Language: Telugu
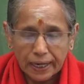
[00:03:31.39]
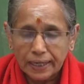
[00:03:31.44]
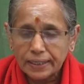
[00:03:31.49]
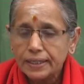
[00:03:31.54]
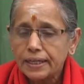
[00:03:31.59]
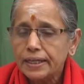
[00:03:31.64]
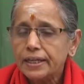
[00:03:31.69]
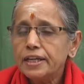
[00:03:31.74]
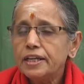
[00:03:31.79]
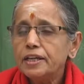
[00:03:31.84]

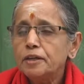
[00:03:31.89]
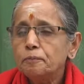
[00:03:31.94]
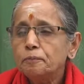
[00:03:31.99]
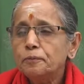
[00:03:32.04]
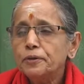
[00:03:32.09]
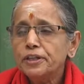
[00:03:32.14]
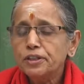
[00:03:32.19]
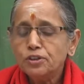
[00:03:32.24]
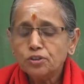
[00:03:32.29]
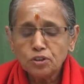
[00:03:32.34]
అట్లాగే
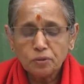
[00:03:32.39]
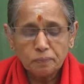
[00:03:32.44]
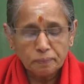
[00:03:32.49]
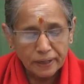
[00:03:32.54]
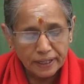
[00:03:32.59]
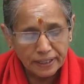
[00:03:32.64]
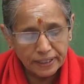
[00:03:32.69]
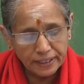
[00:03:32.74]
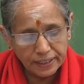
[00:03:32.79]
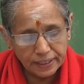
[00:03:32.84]
ఇప్పుడు ఇందులో
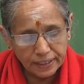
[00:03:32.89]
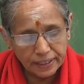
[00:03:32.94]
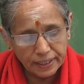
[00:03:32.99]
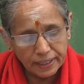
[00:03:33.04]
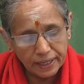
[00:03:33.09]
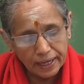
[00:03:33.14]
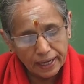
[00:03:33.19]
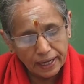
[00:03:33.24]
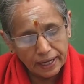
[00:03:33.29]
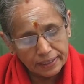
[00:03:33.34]
మళ్ళీ
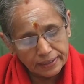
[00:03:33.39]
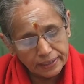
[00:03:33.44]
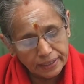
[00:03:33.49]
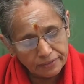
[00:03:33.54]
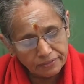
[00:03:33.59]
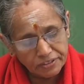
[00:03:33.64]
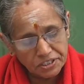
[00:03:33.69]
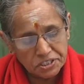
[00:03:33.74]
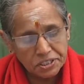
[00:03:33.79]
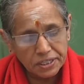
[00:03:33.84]
అదే
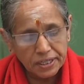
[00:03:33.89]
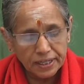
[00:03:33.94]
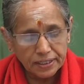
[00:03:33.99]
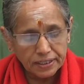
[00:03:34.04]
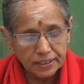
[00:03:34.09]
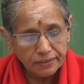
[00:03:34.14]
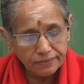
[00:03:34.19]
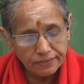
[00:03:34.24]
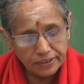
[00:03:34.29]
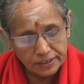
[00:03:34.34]

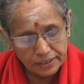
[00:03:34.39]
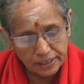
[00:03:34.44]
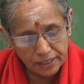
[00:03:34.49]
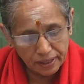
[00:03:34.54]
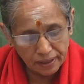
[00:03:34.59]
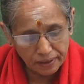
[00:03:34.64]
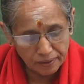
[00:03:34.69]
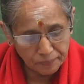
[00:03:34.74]
విషయాన్ని విద్యా